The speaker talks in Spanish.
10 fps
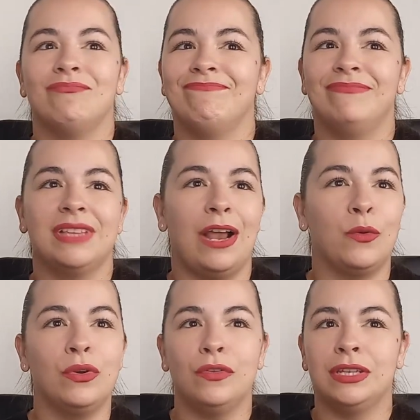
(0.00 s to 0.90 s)
Mm,
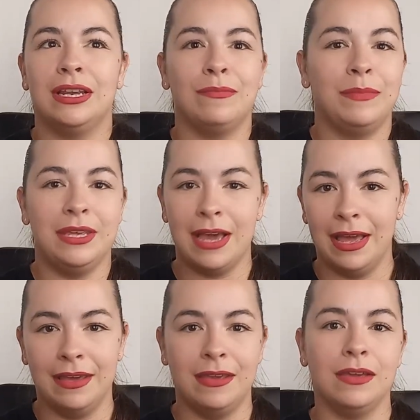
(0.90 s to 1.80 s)
algunos tienen
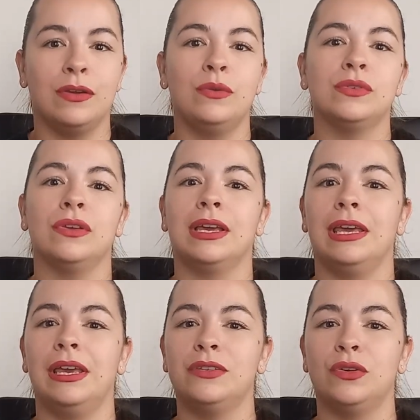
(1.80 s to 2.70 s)
viajes incluso
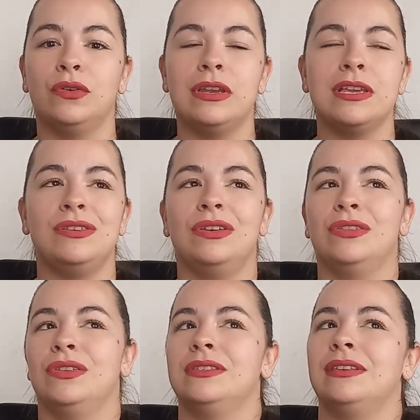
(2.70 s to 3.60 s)
que he hecho con ellos,
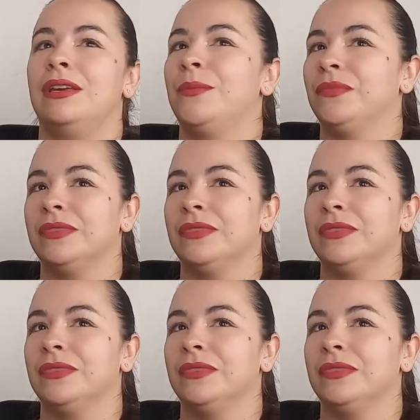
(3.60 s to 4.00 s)
entonces